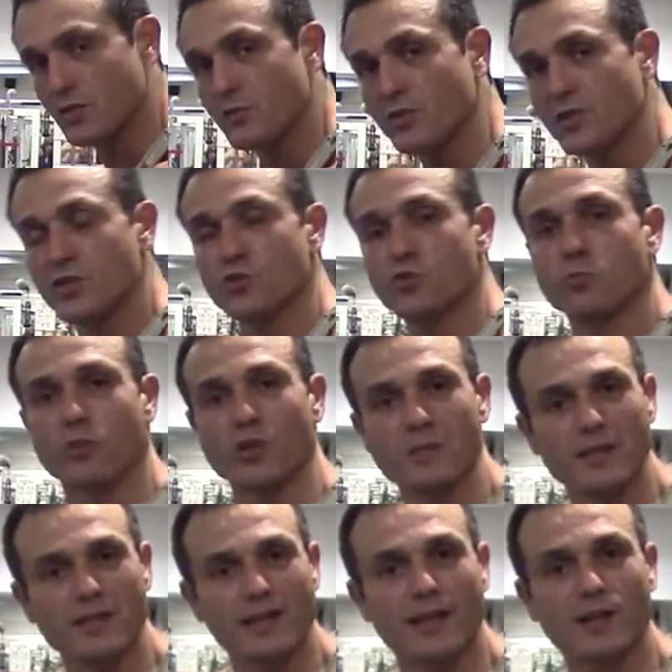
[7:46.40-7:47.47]
au niveau des genoux pour
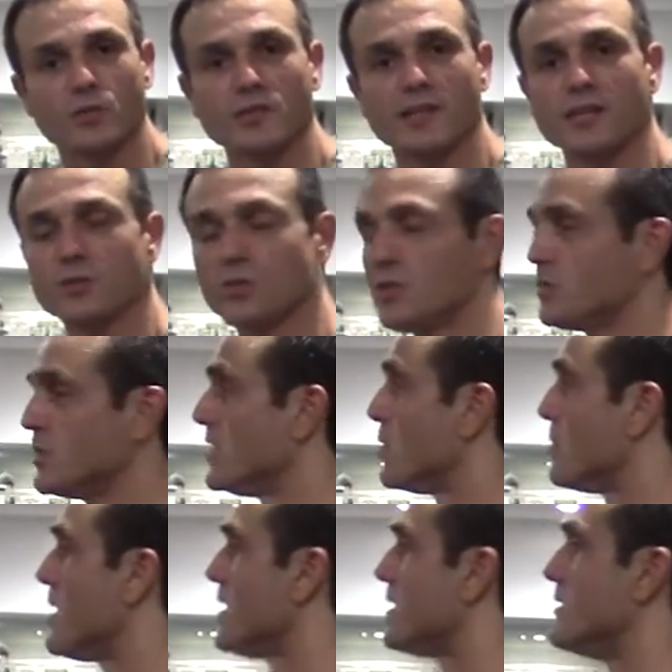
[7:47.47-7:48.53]
limiter la contrainte au niveau des
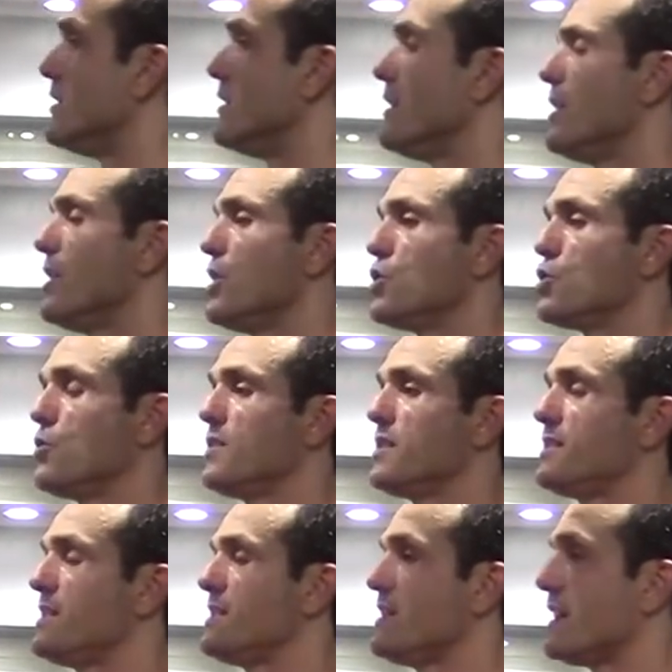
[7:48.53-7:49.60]
lombaires. Je vais
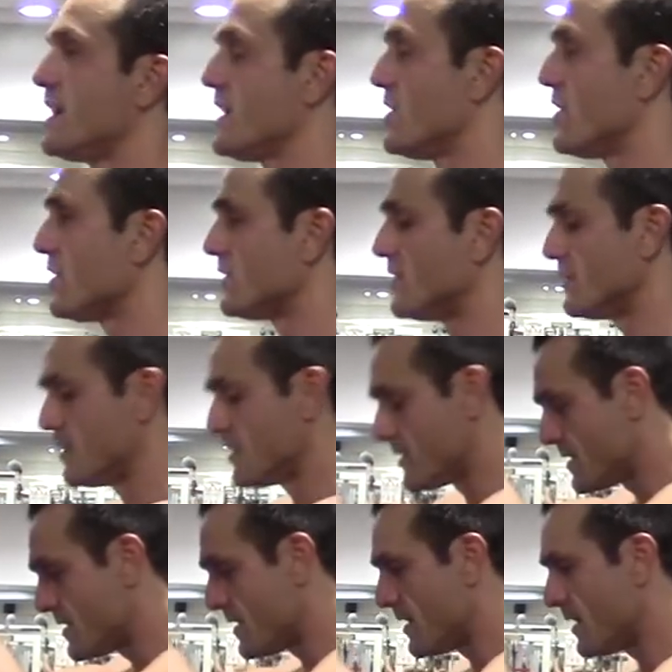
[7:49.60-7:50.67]
saisir la corde
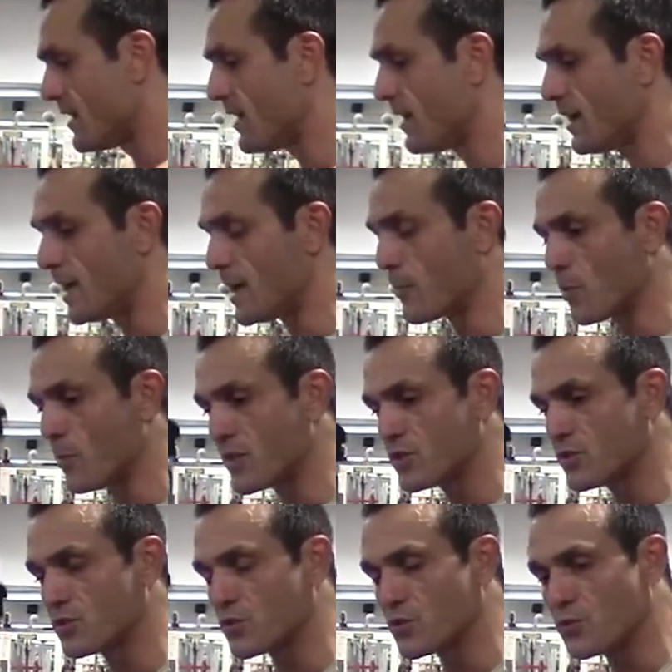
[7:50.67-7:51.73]
la première
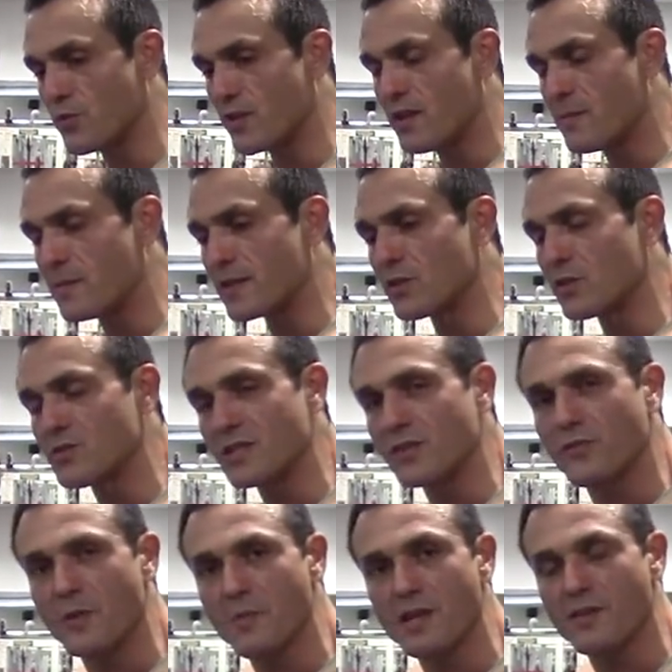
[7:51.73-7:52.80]
chose que je fais, maintenant que vous êtes
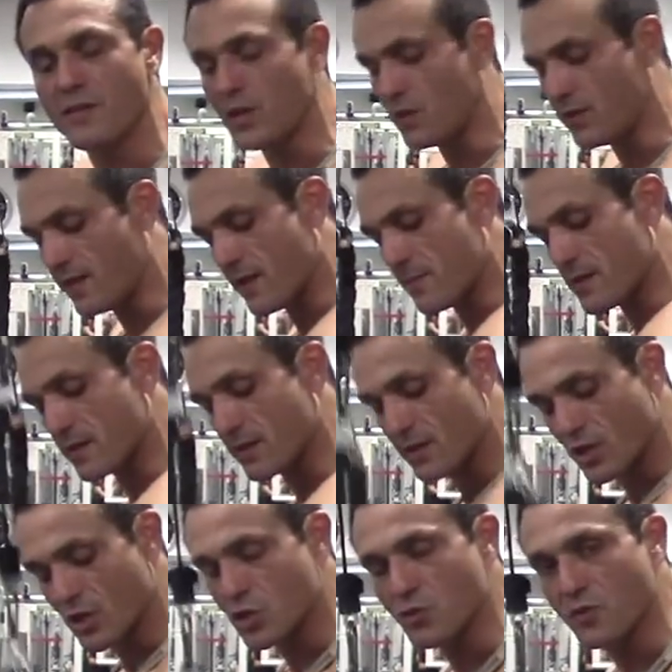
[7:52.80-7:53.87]
familier avec le terme,
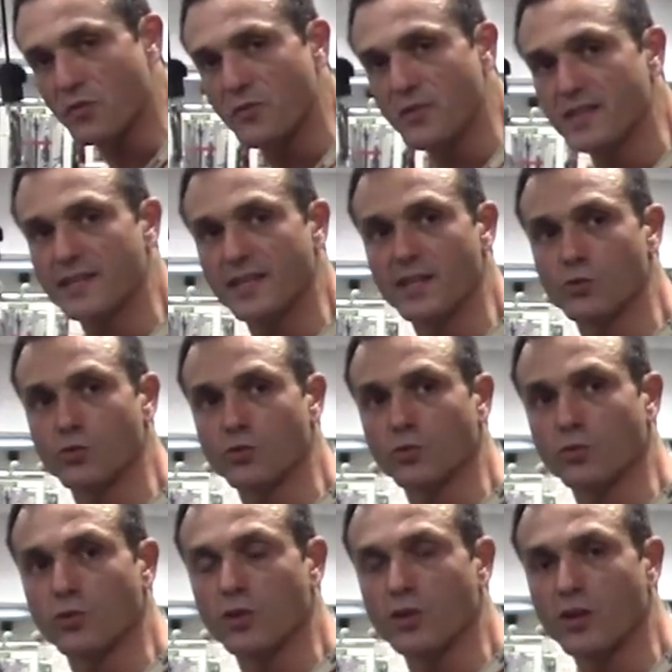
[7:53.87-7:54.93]
je vais fixer les coudes
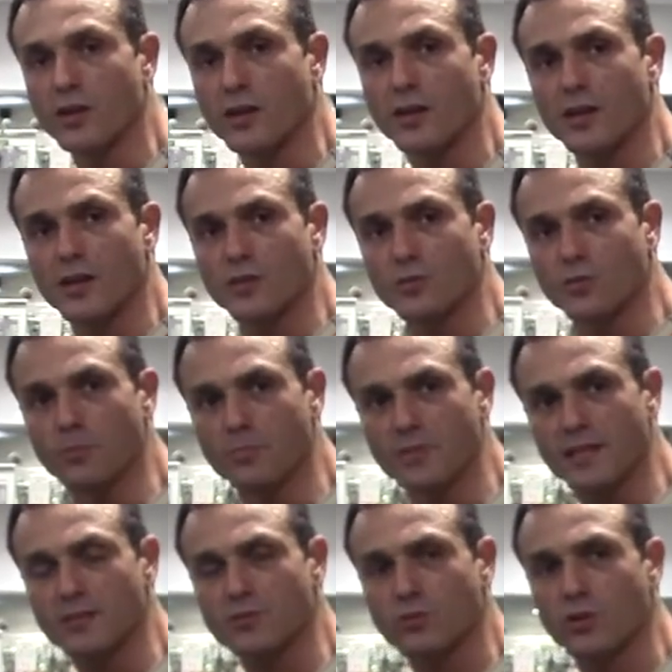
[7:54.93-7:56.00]
contre le corps. Donc
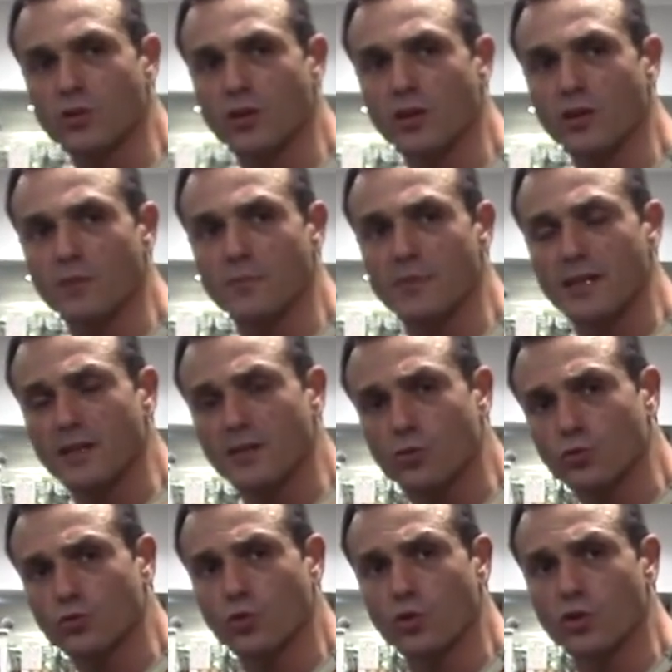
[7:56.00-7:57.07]
bien sur le corps, bien
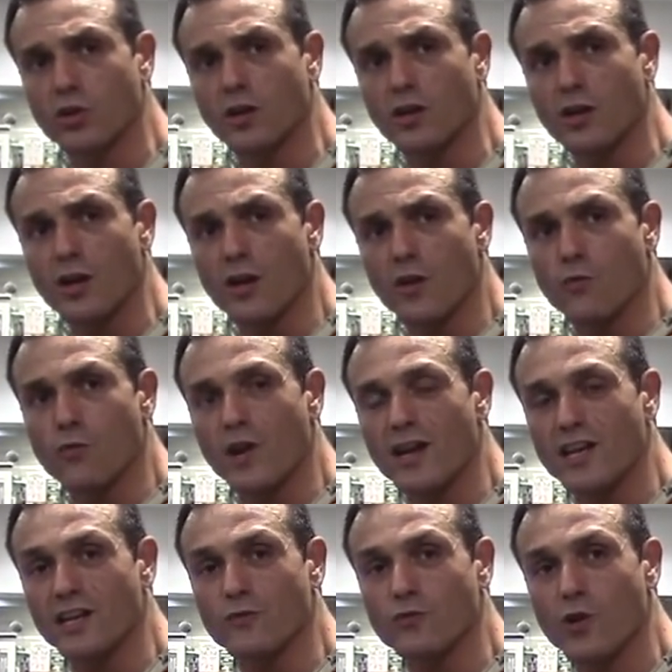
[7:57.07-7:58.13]
contre le corps,
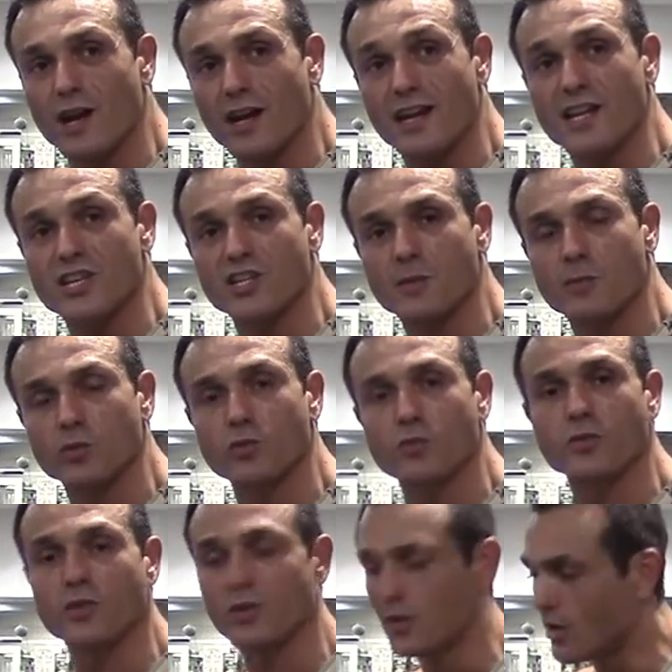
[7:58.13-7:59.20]
voire légèrement
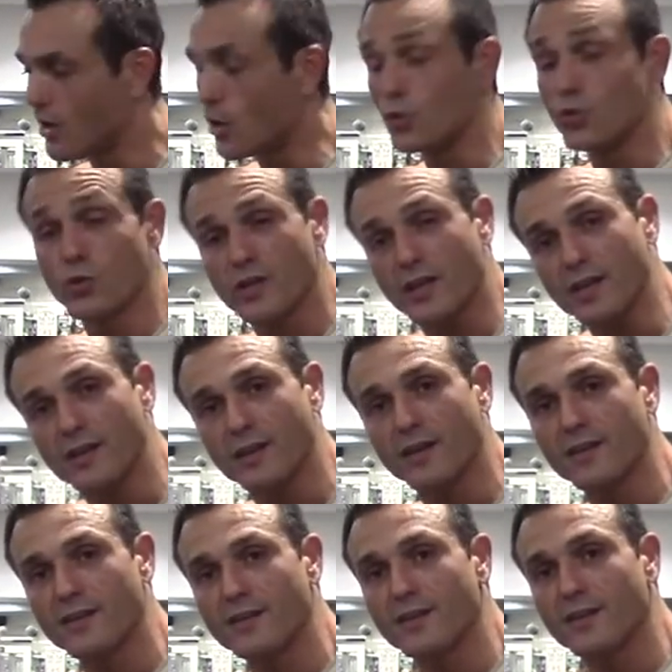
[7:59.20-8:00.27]
devant. En aucun cas,
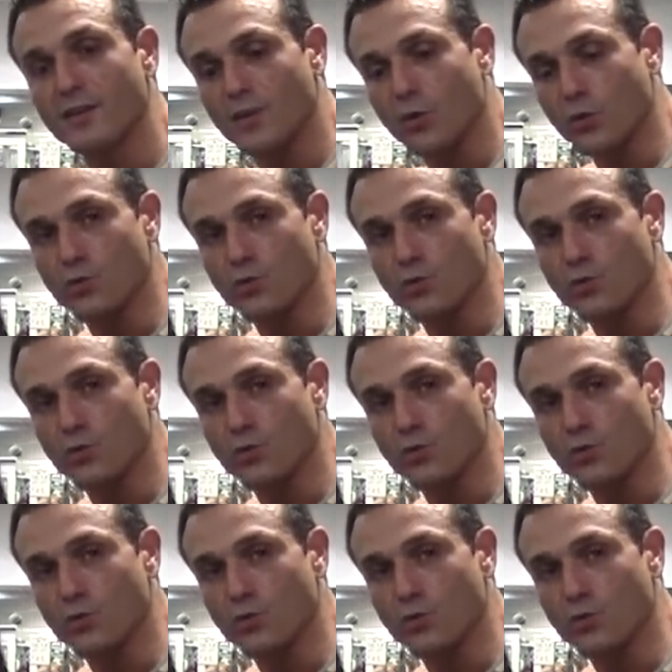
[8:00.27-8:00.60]
on